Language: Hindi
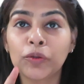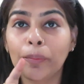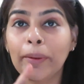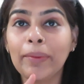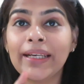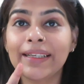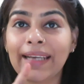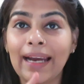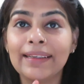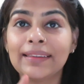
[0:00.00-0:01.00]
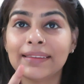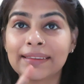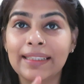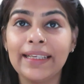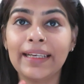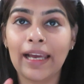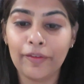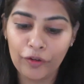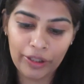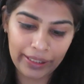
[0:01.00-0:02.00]
जो भी मेरी डेड स्किन
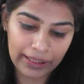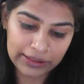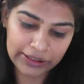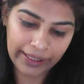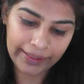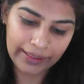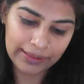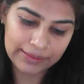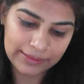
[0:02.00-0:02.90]
है वो निकल जाएगी